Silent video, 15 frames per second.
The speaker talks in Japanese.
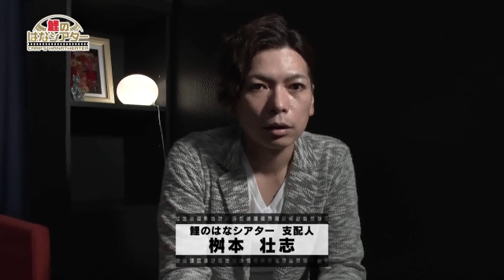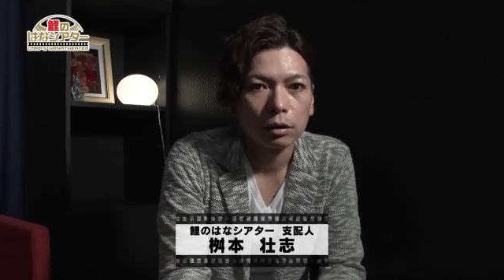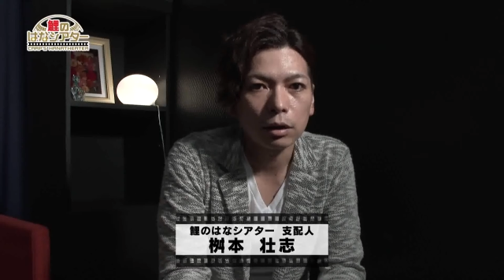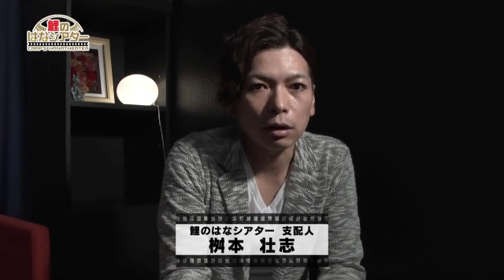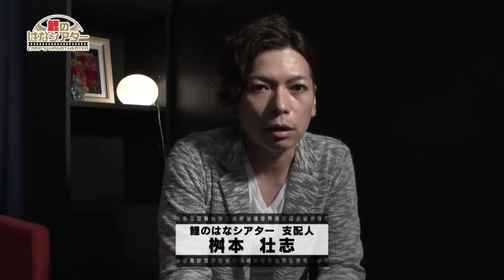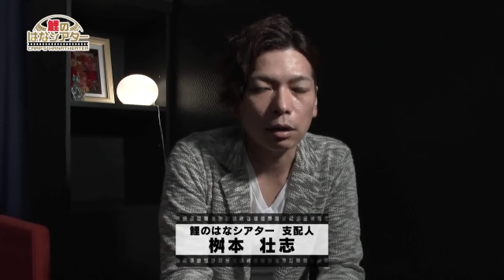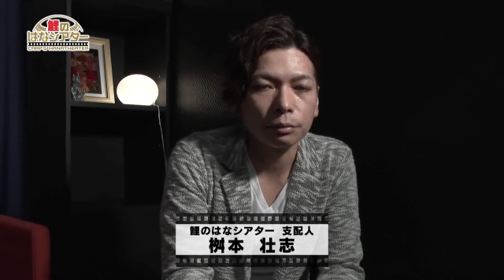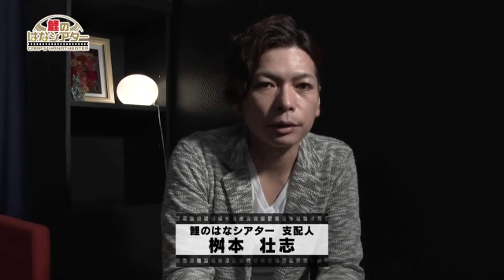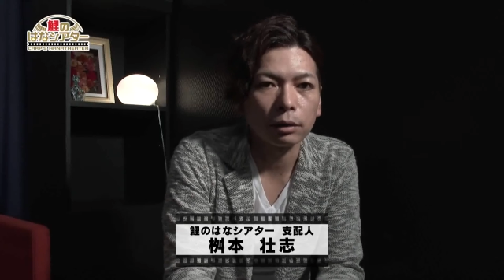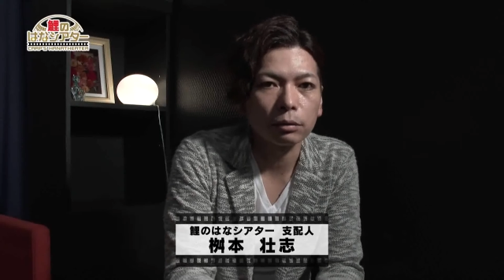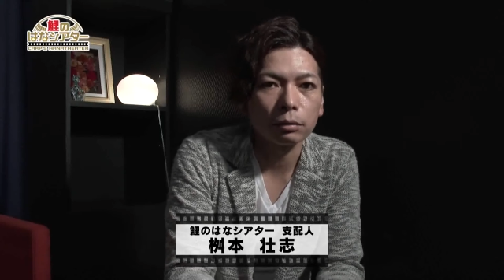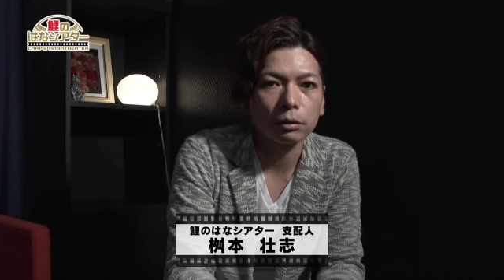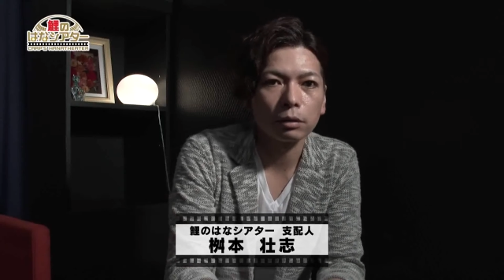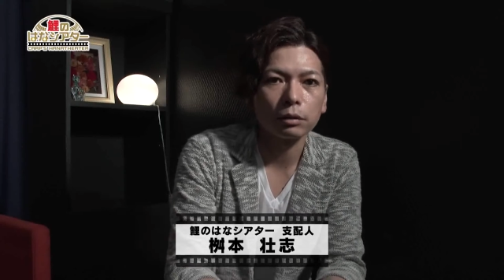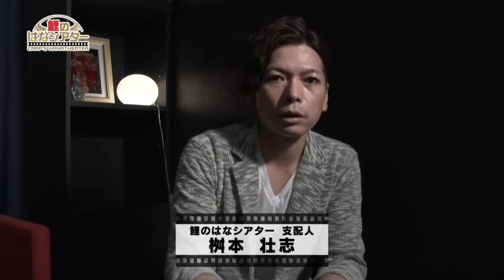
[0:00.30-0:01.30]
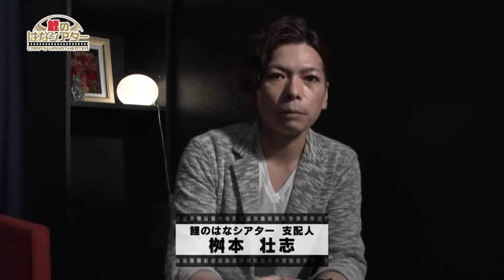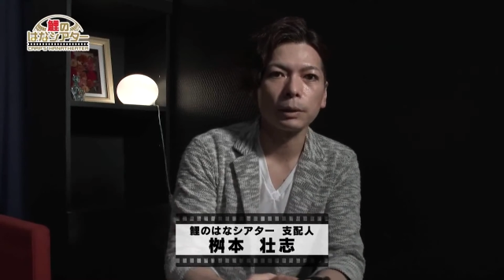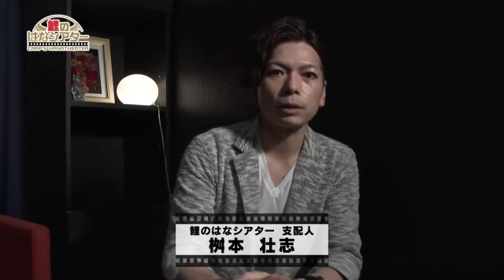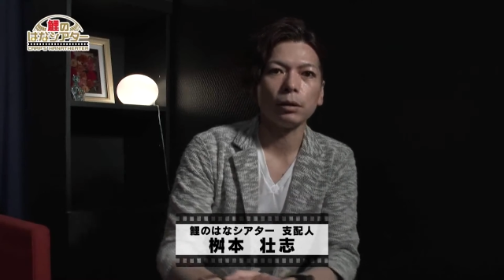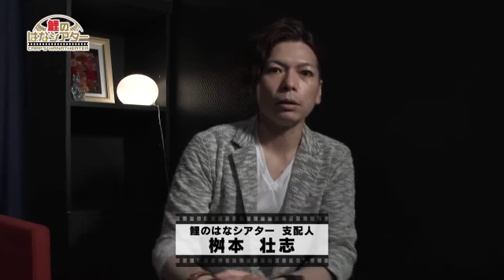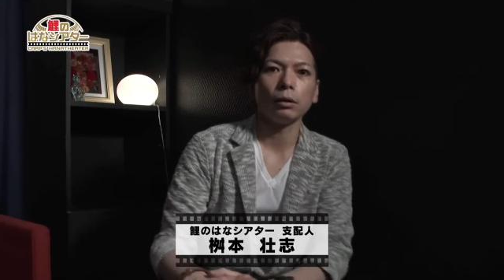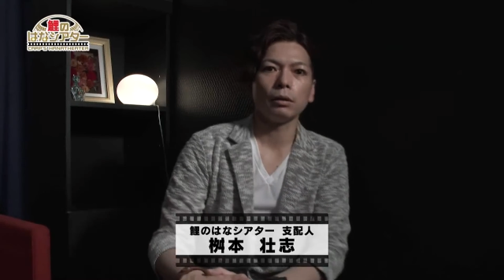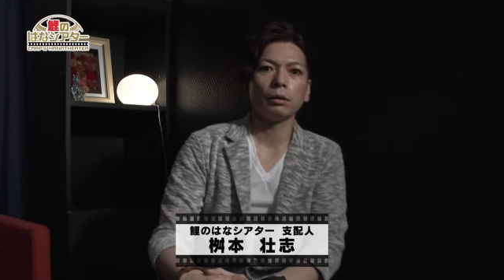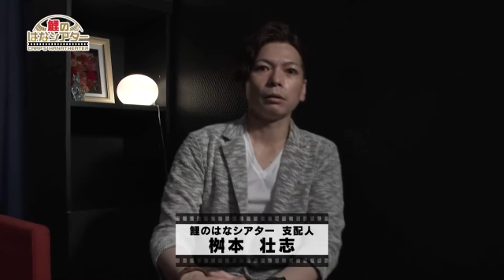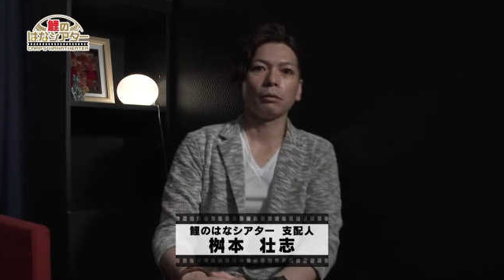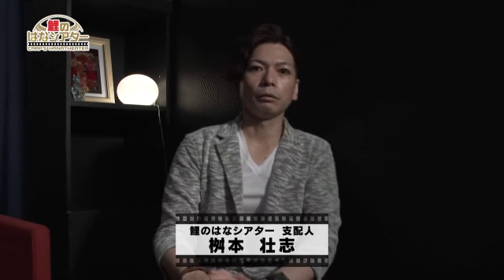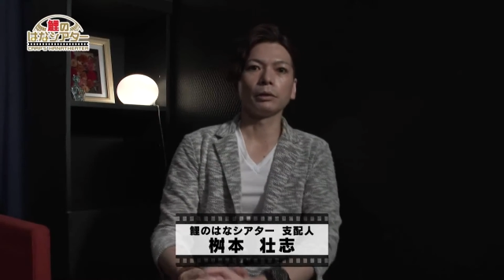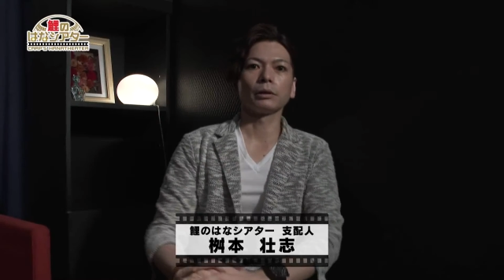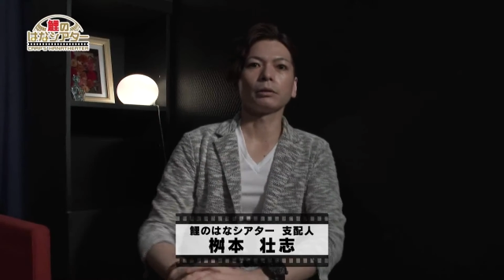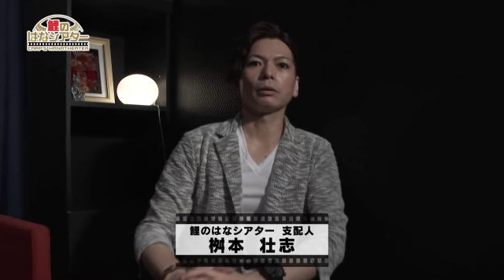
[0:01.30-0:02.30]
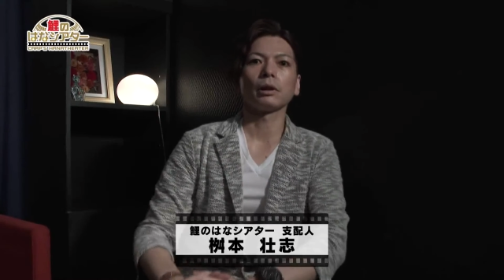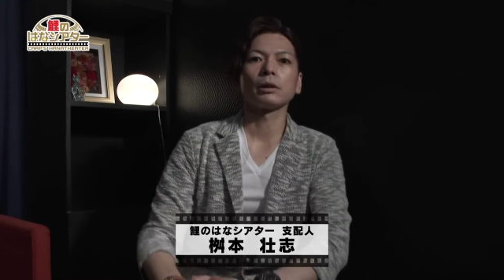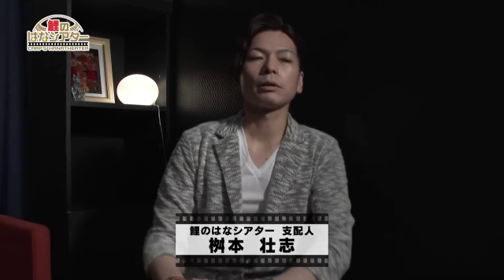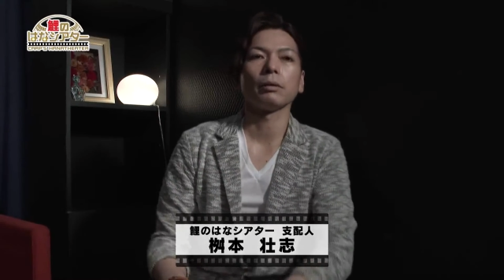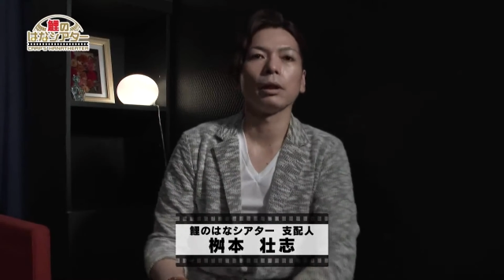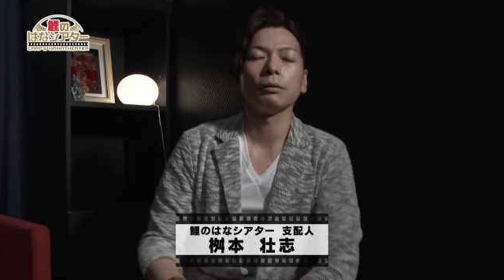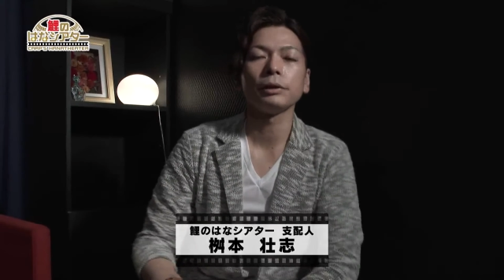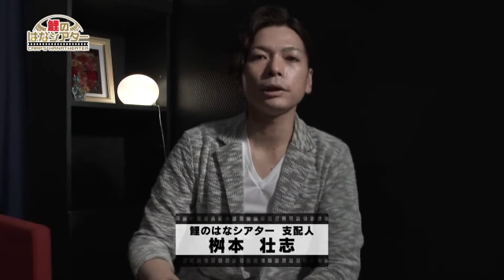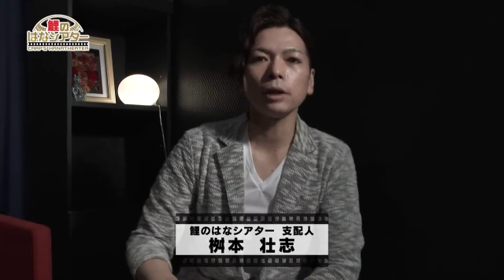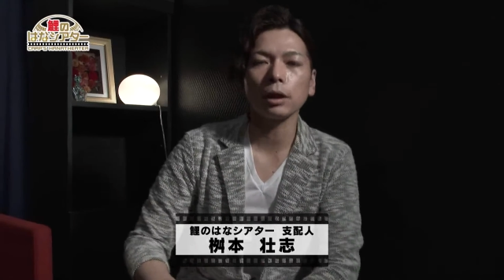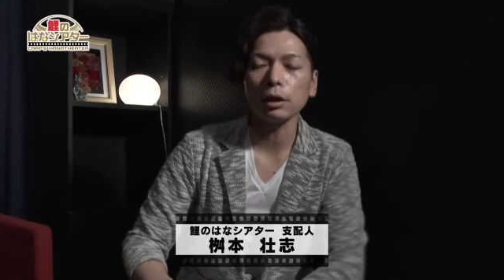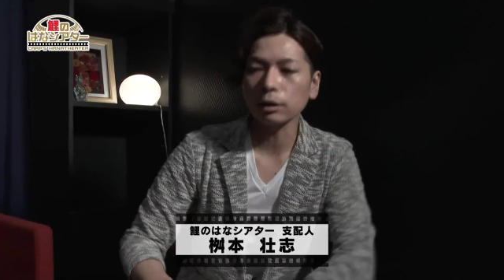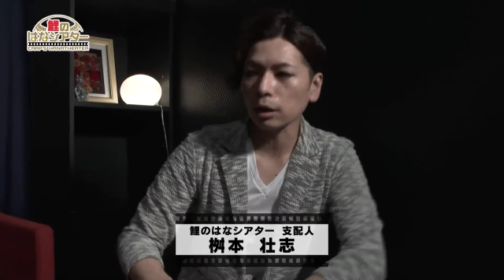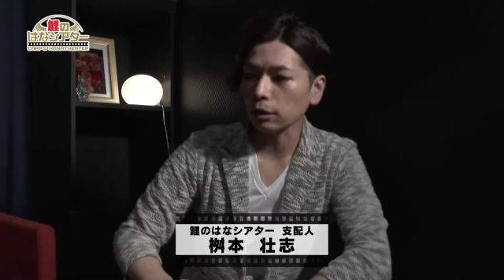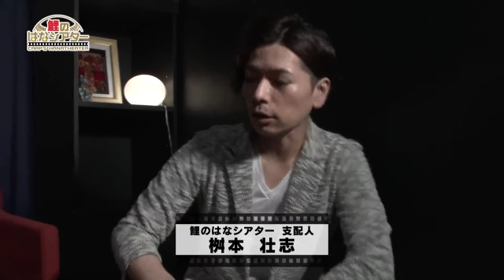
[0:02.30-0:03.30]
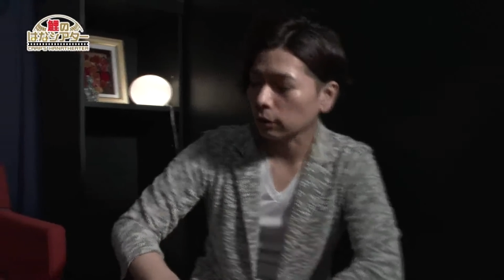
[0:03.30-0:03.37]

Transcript: さあ、アフタートークでございます。えー、本日のゲストは藤田健介